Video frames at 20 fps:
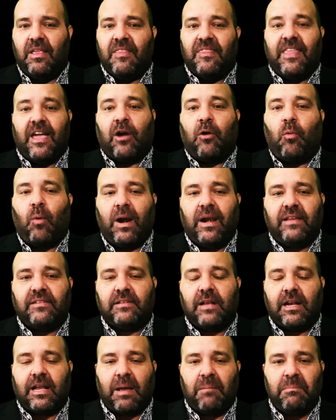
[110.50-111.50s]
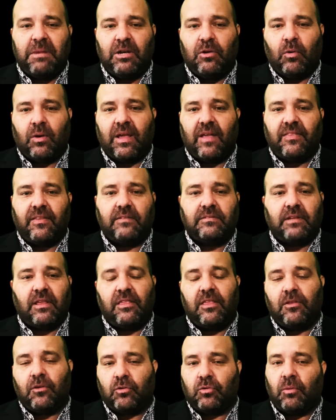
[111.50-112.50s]
de cuál es el camino que han
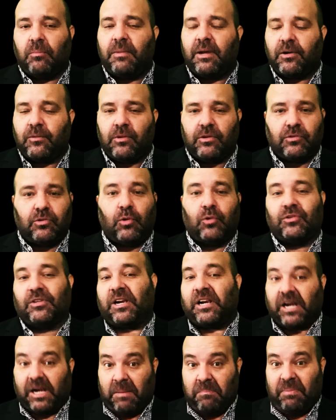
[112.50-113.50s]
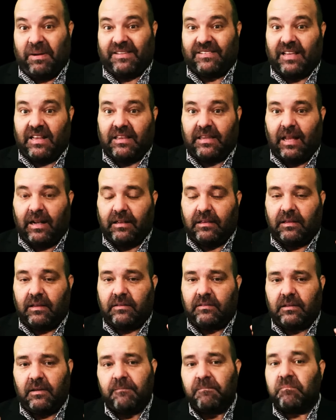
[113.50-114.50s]
decidido tomar nuestros
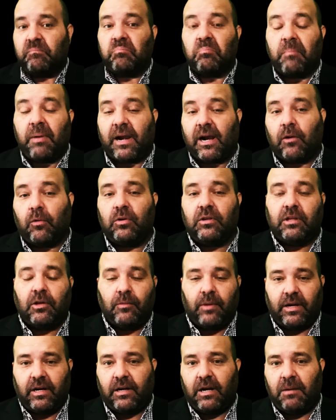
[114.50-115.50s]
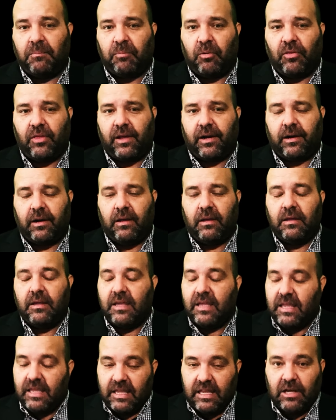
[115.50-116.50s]
representantes para continuar en el poder
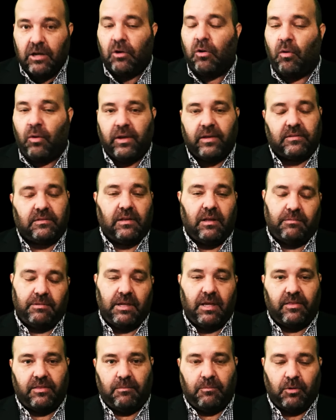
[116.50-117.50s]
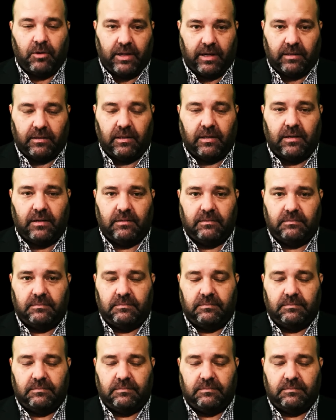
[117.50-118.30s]
y no es la vía democrática.